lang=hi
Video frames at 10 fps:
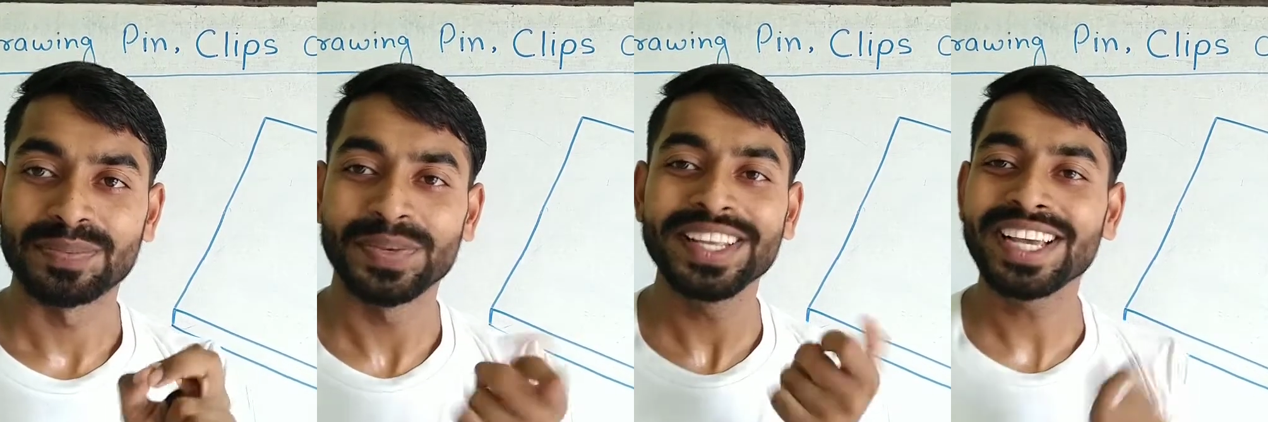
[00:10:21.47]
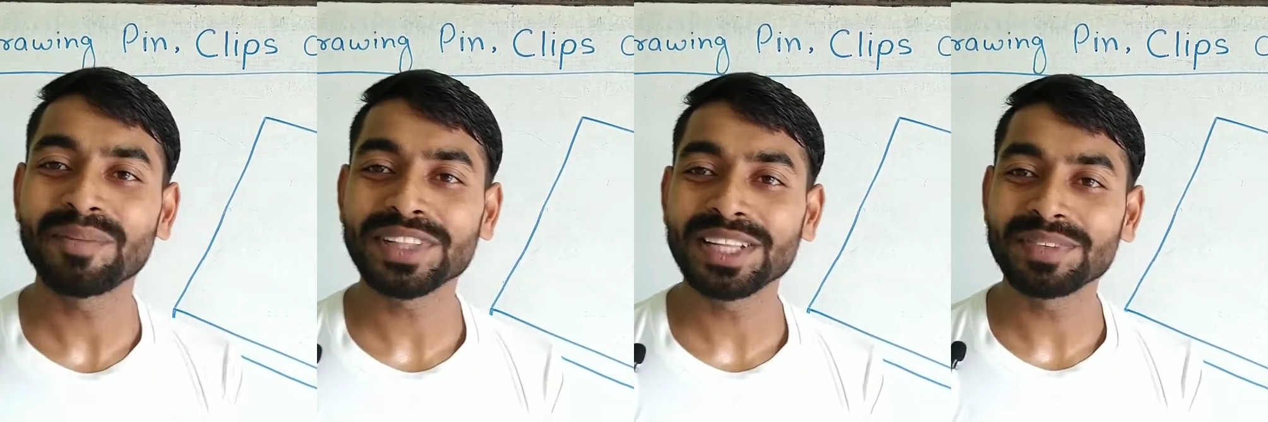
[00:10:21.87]
स्प्रिंग
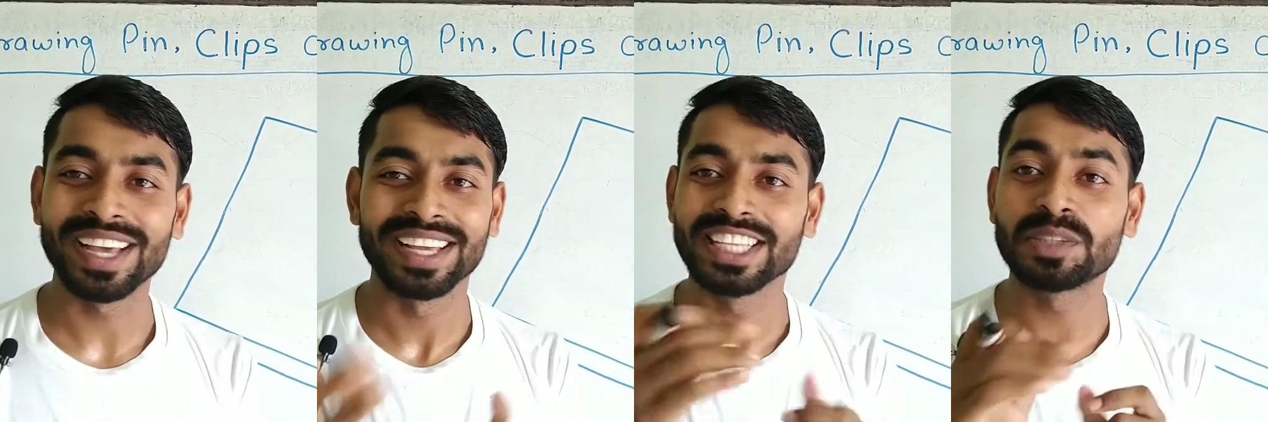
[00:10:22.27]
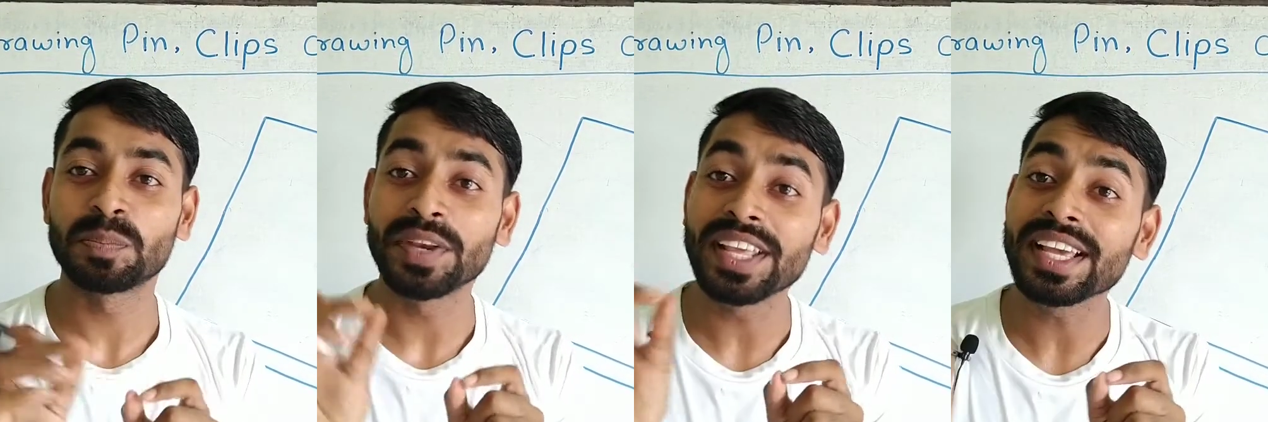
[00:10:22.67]
का मतलब क्या
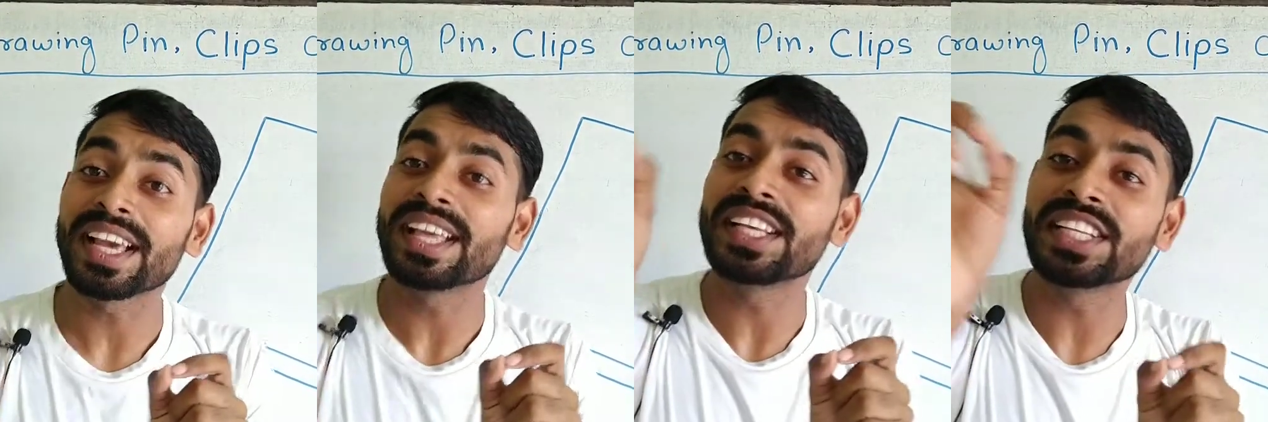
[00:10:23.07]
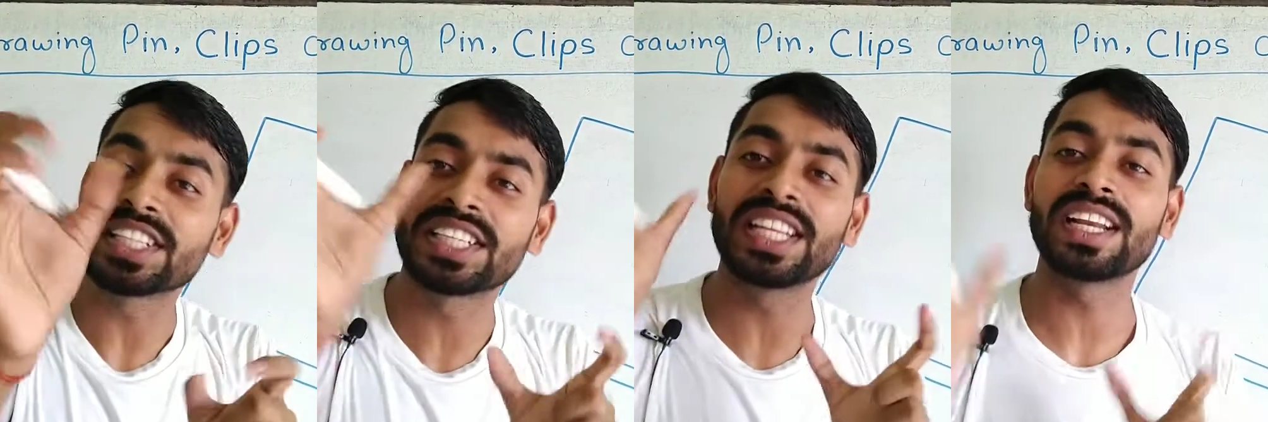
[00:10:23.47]
स्प्रिंग
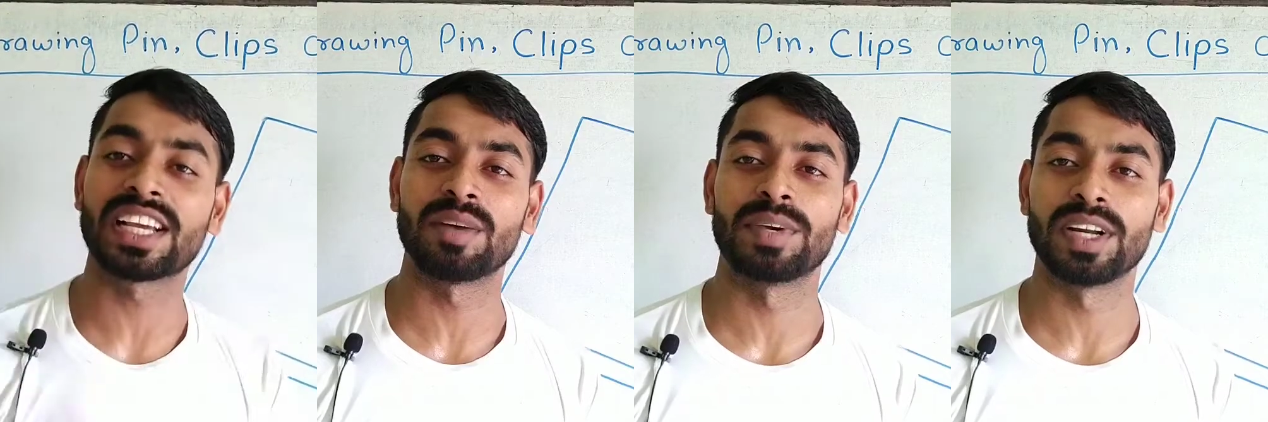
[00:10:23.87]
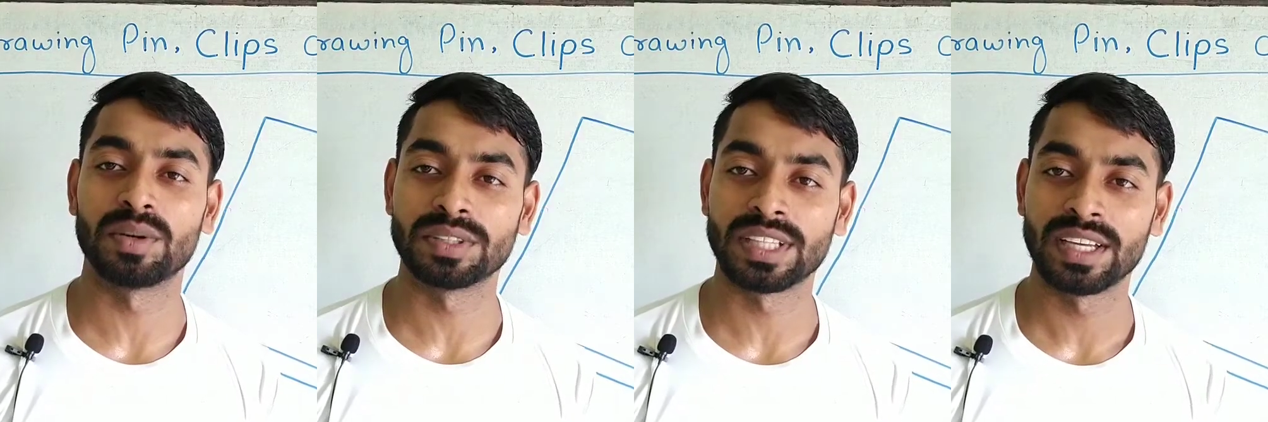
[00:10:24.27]
स्टील का बना
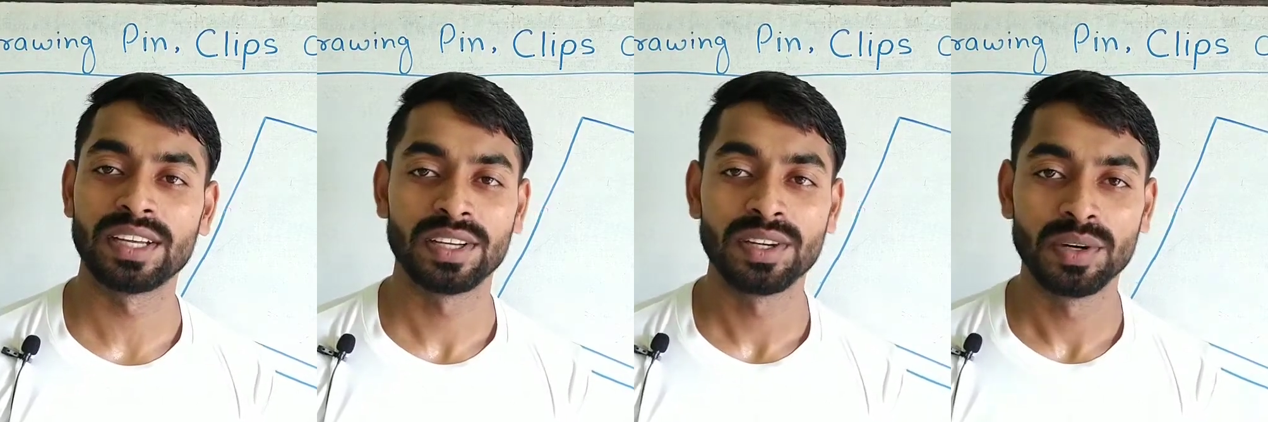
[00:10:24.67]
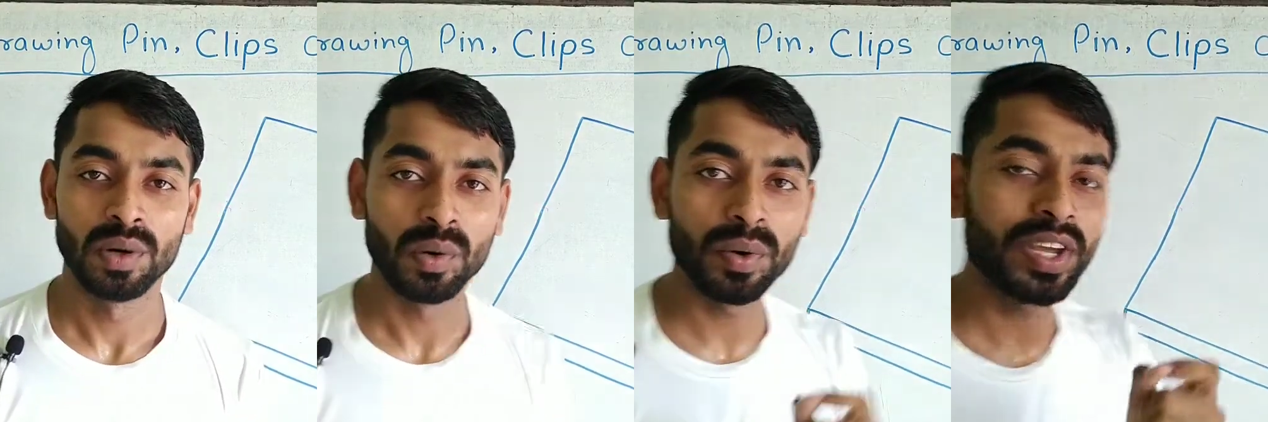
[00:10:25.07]
होता है
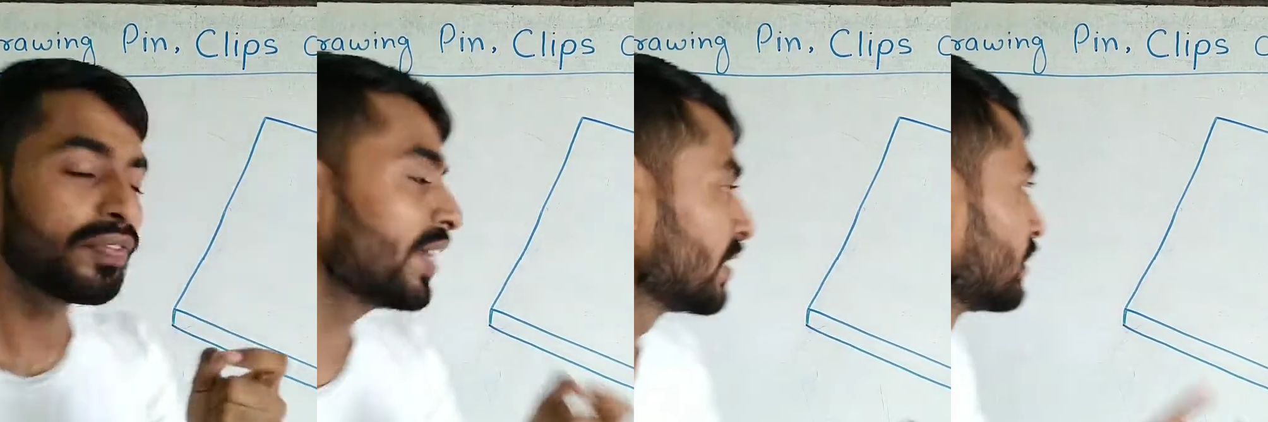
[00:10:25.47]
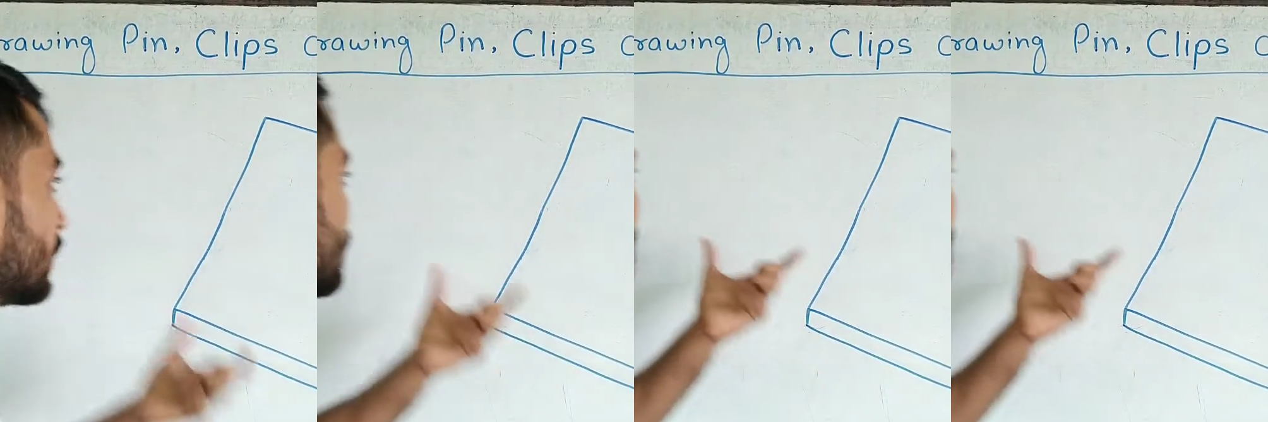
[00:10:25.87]
ओके फ्रेंड्स